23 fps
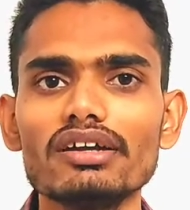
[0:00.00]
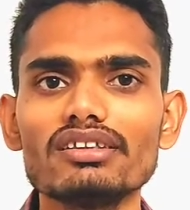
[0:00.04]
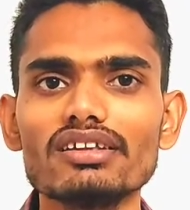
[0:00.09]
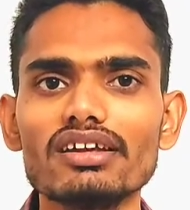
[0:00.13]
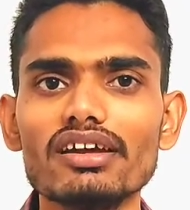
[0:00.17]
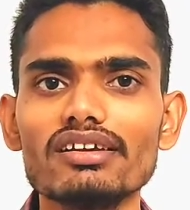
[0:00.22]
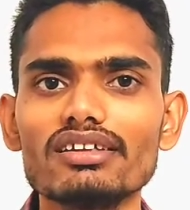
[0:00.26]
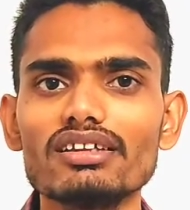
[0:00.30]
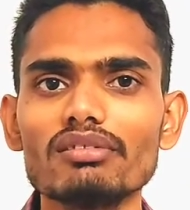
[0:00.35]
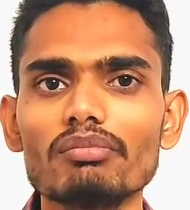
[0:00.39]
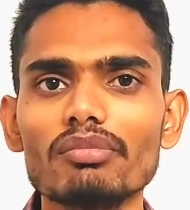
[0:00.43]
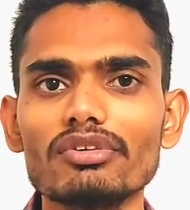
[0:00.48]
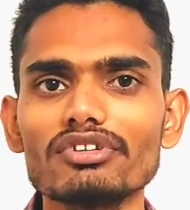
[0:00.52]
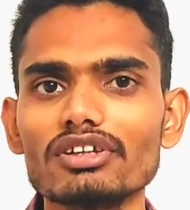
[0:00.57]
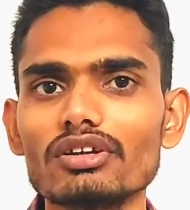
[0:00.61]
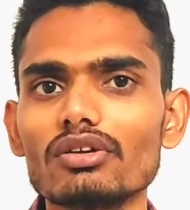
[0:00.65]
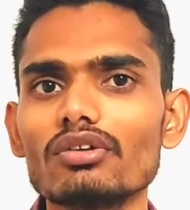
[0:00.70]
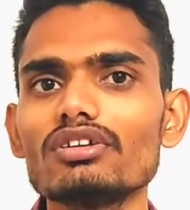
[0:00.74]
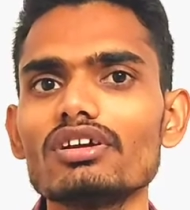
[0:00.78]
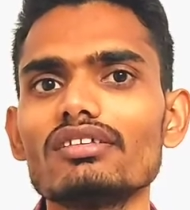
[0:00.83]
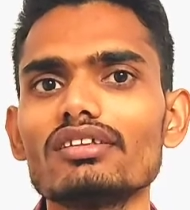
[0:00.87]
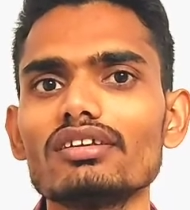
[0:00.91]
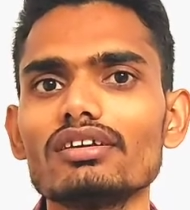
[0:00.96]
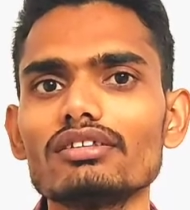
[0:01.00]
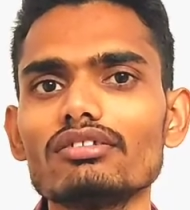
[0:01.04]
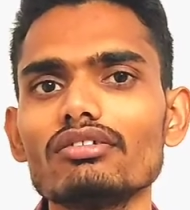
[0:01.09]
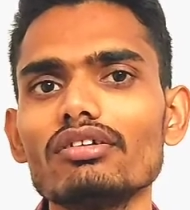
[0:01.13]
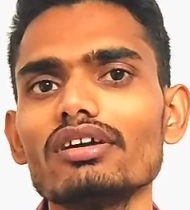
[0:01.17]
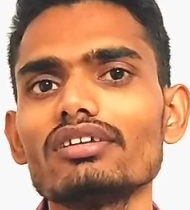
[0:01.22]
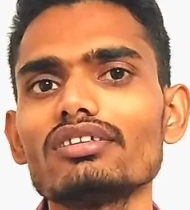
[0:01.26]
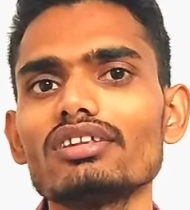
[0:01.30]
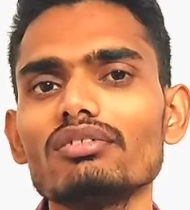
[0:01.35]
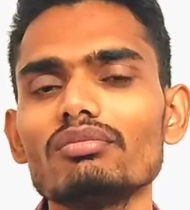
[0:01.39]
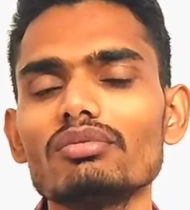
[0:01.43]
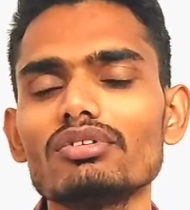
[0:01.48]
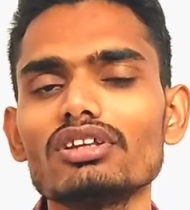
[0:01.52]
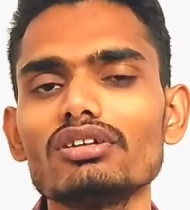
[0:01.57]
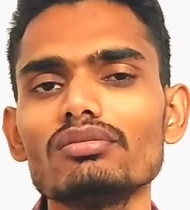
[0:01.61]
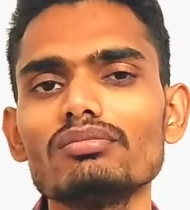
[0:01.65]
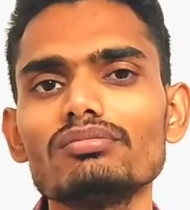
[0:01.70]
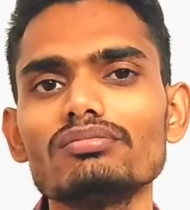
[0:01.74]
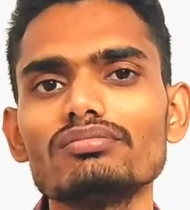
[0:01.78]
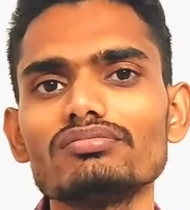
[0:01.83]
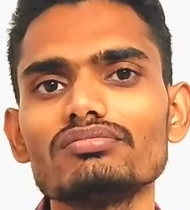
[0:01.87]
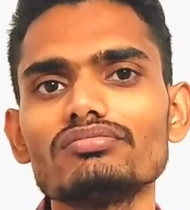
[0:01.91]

ऐसे ऐसे पंचर हो जाती है तो ऐसे मतलब